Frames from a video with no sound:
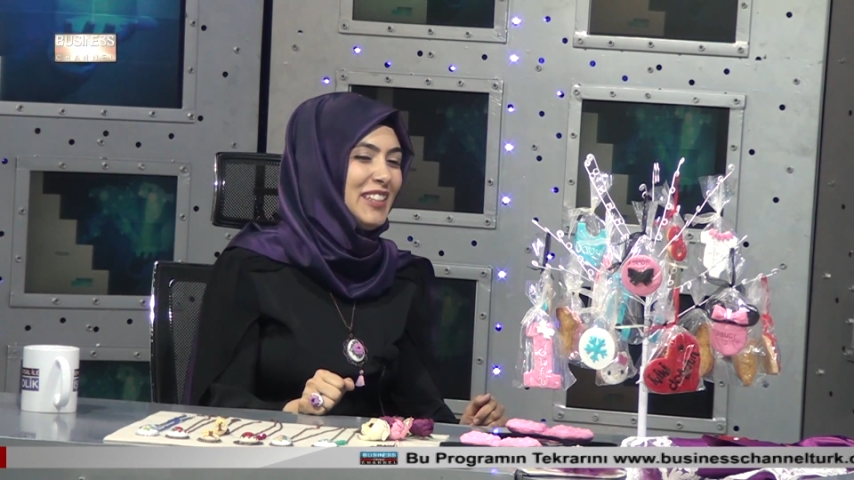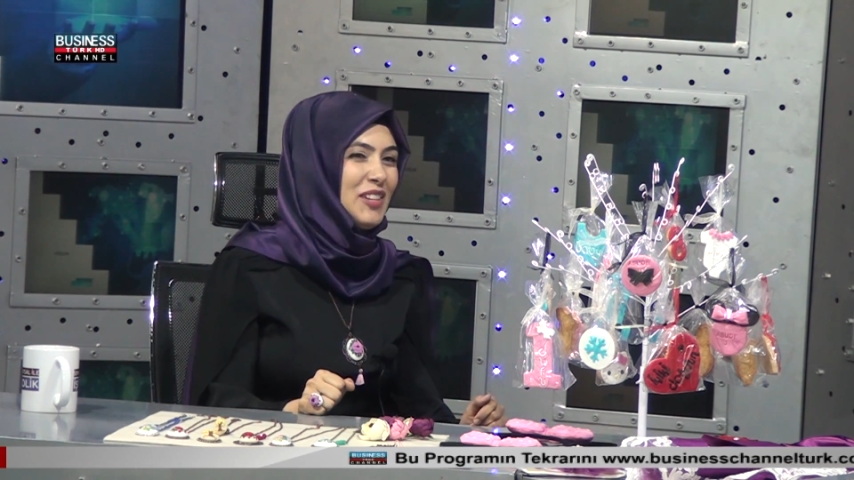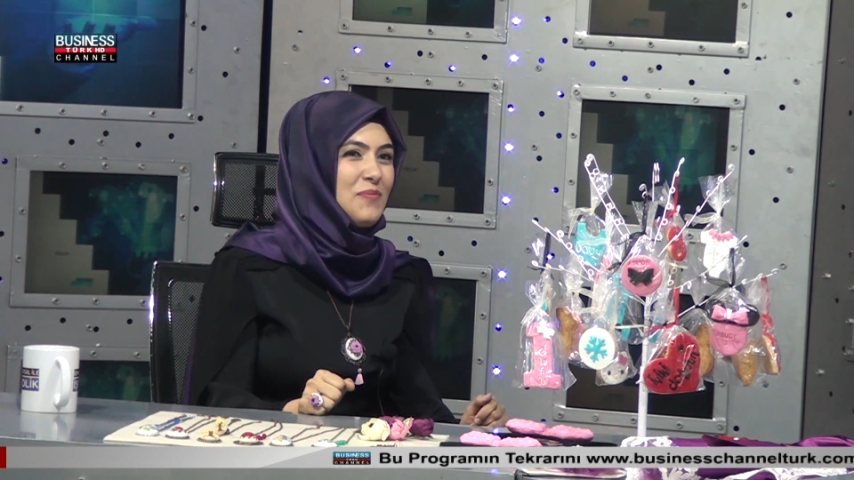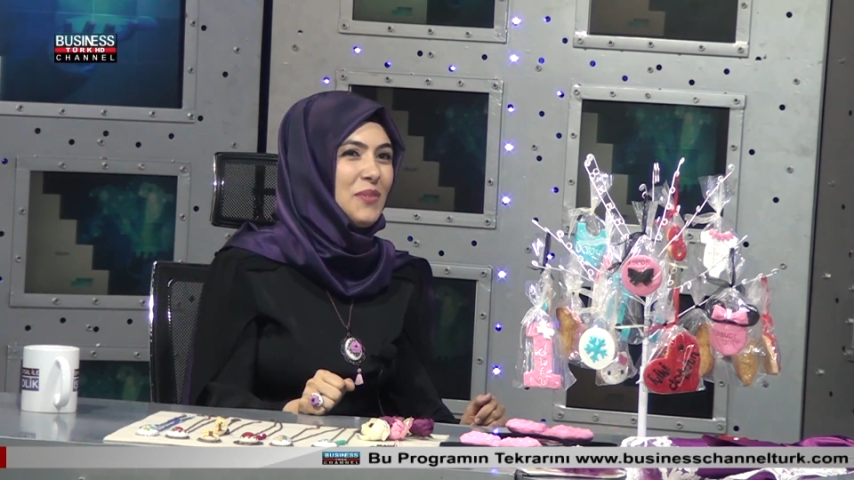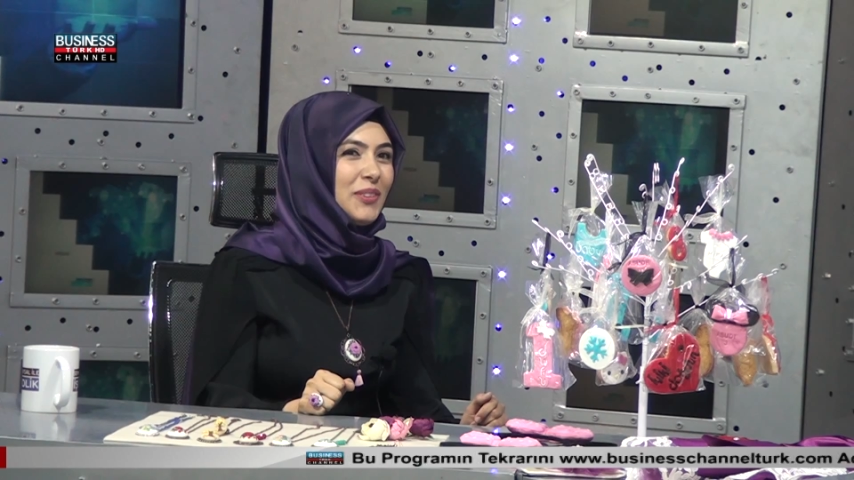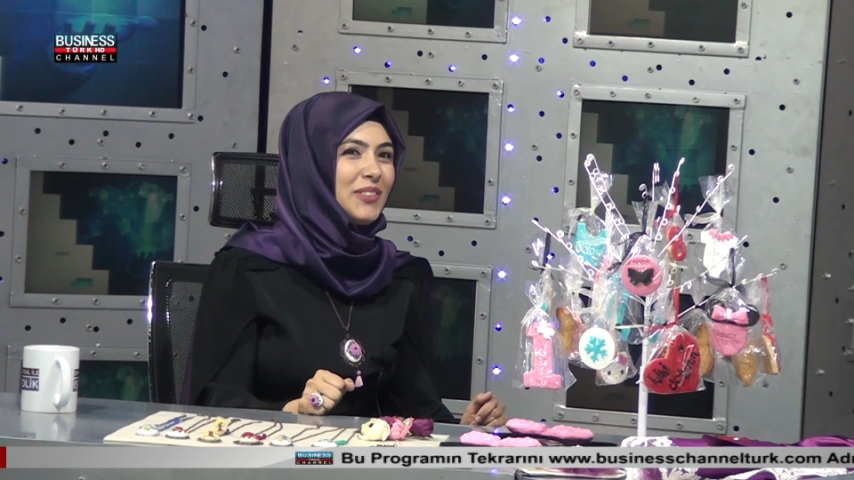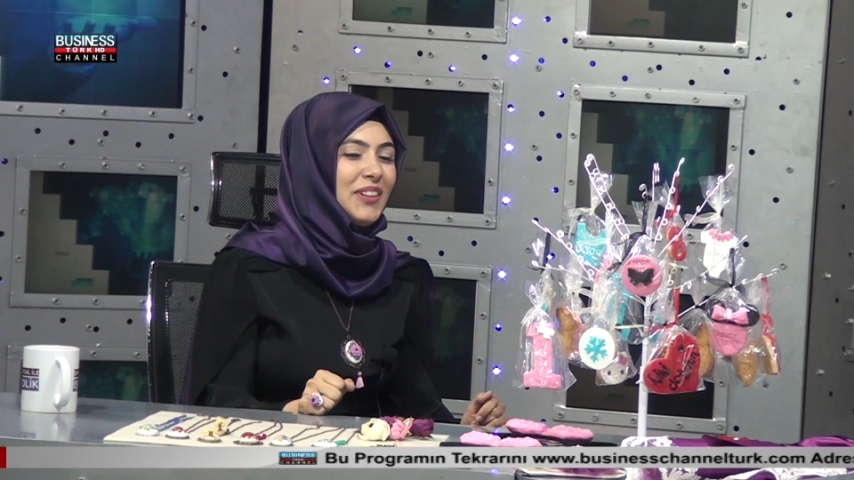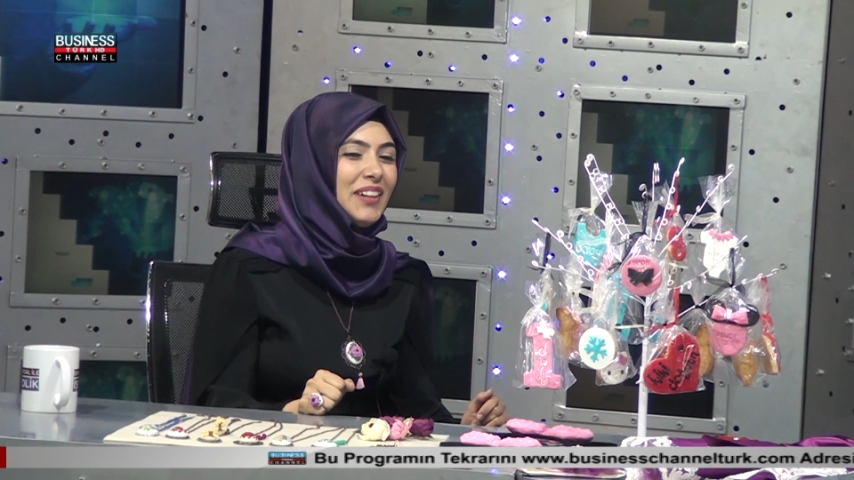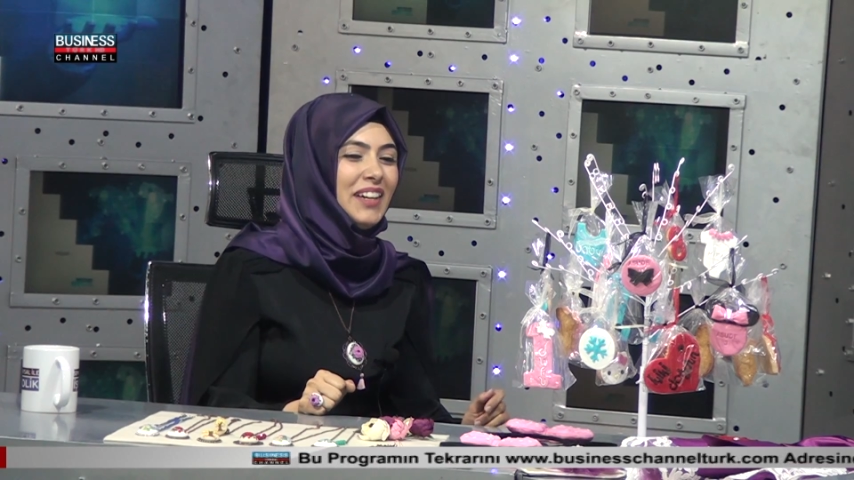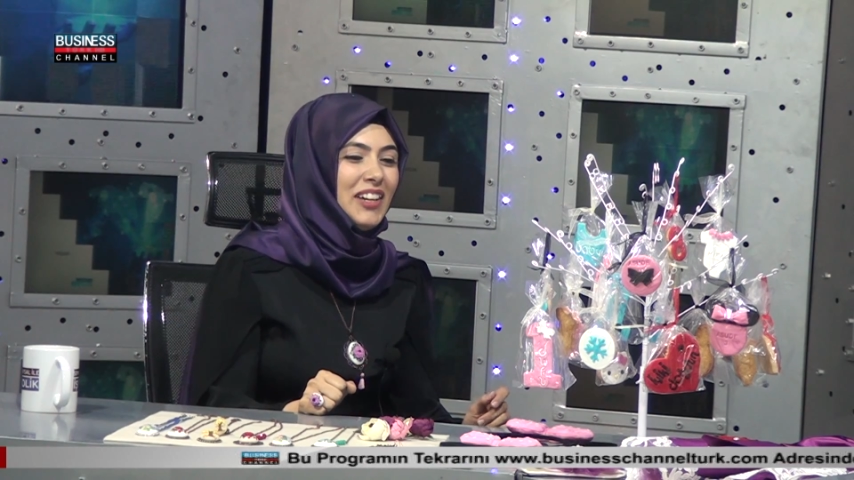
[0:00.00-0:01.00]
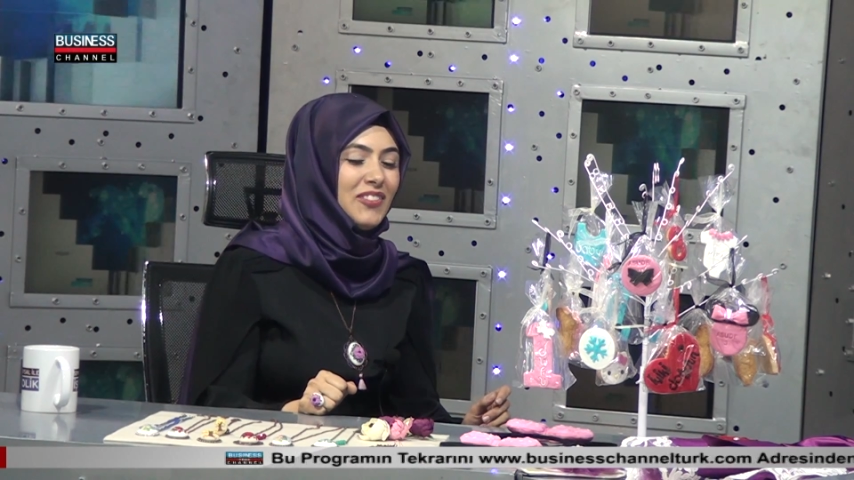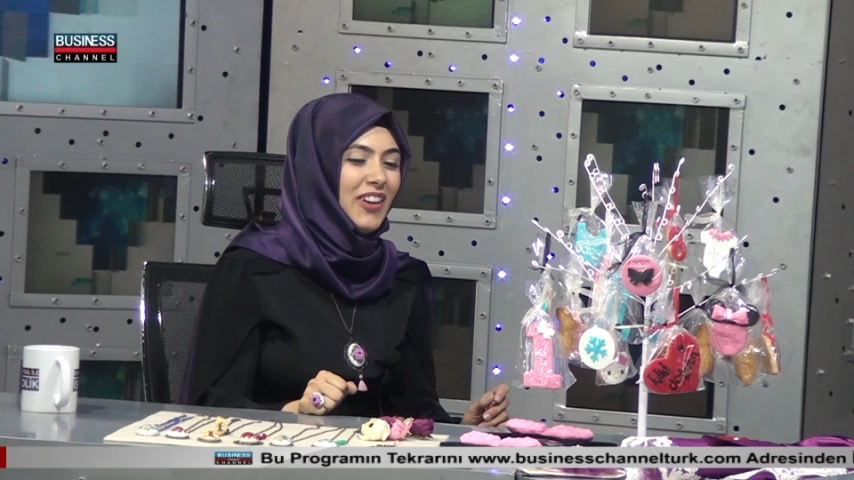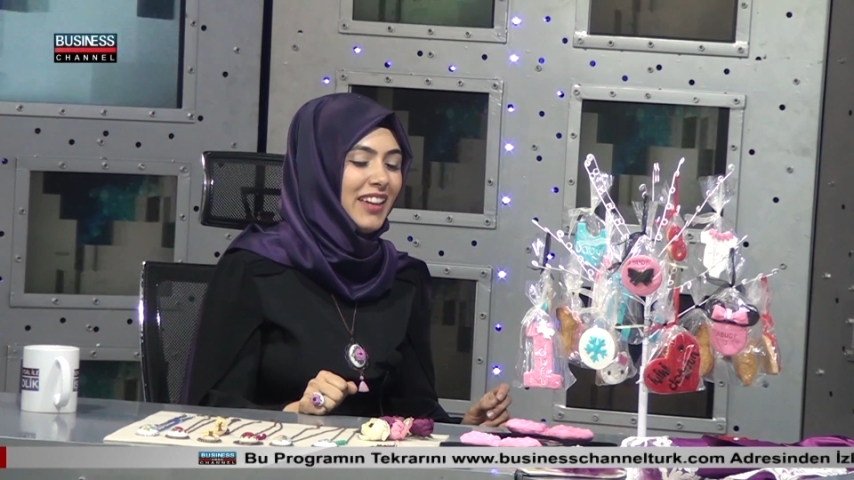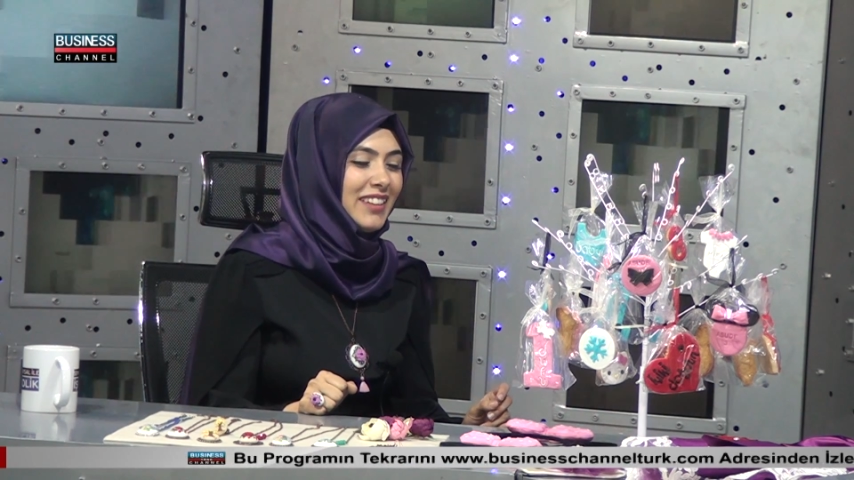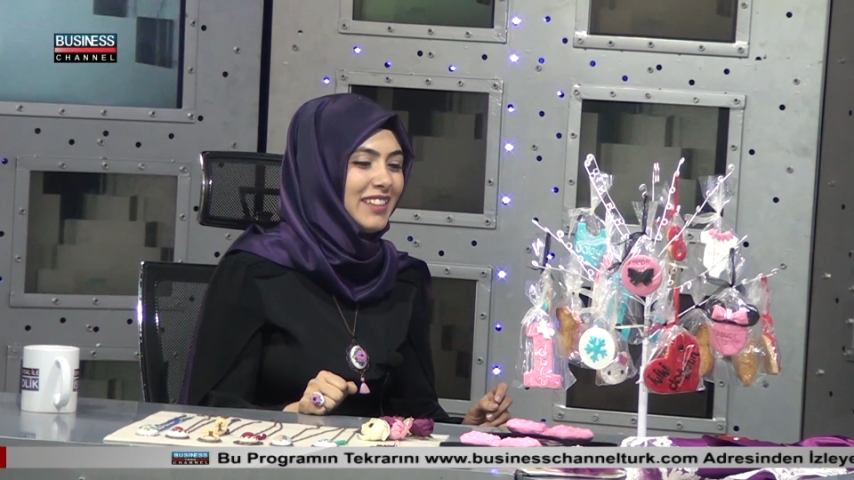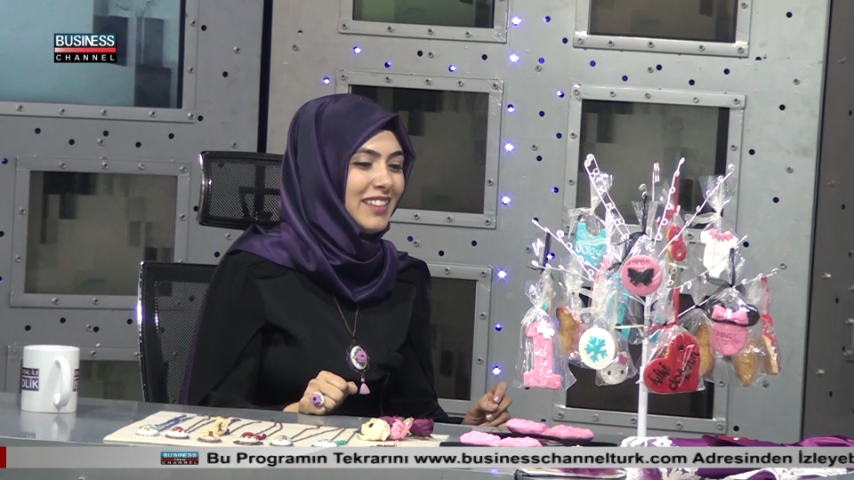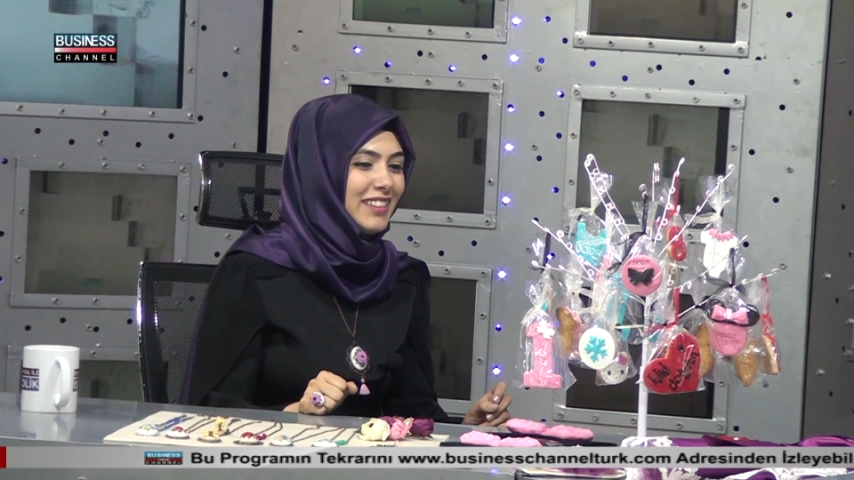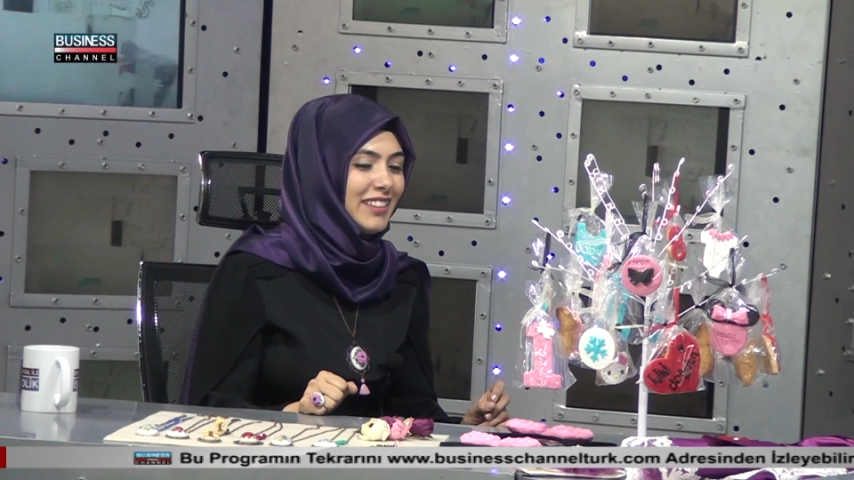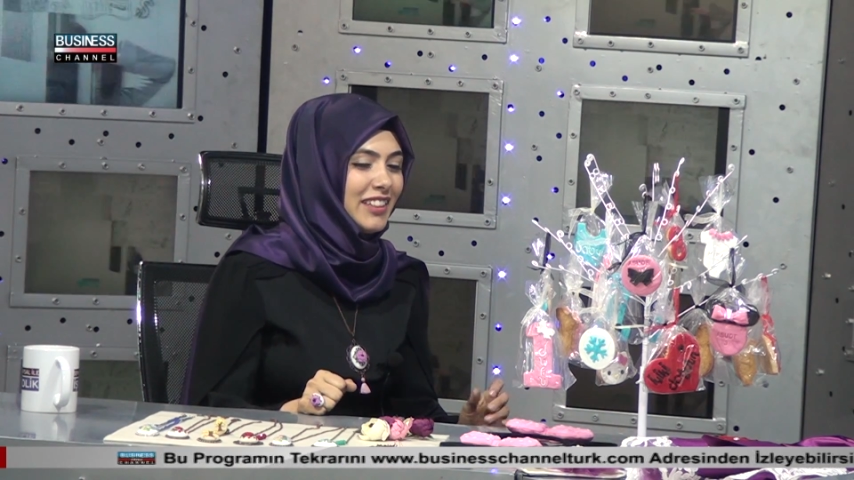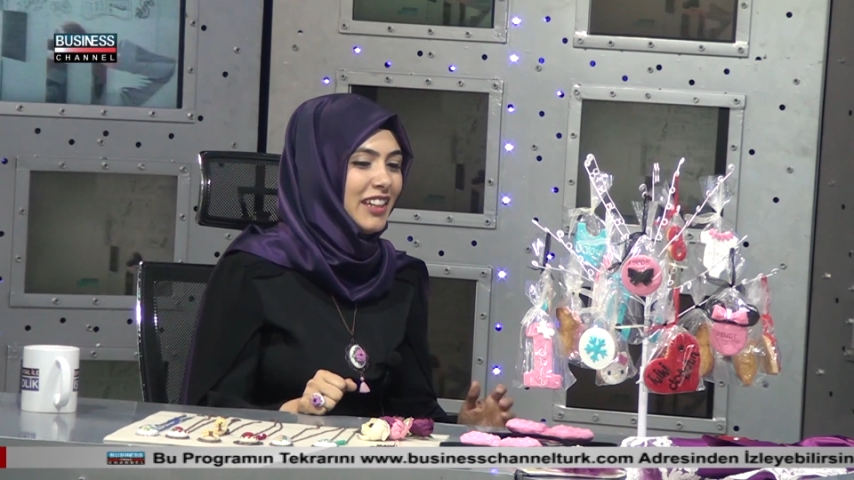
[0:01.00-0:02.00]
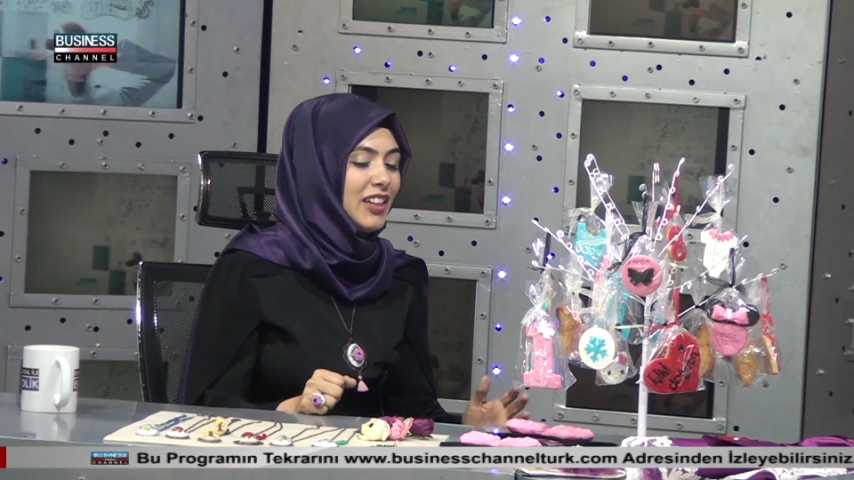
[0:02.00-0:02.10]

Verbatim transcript: diyemiyordu ve e,